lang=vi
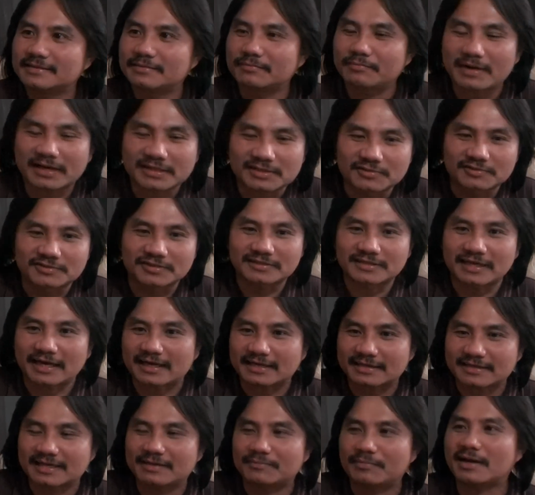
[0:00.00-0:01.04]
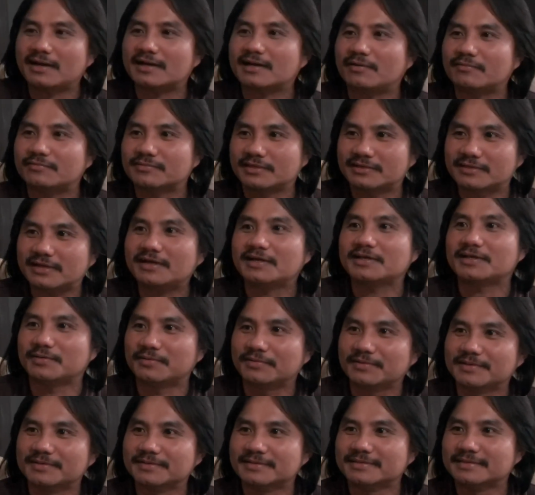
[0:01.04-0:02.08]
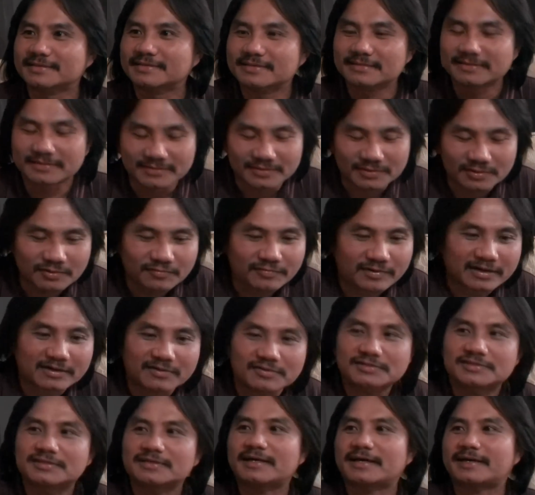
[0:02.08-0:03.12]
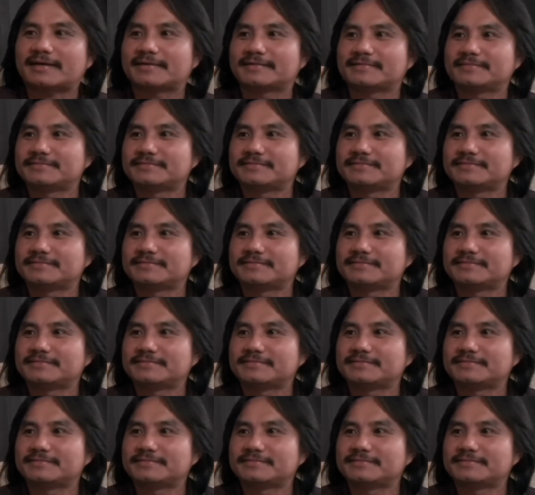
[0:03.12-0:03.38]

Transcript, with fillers: Mặc dù sự thật là mất lòng như rất là nhiều người, tôi vẫn nói sự thật.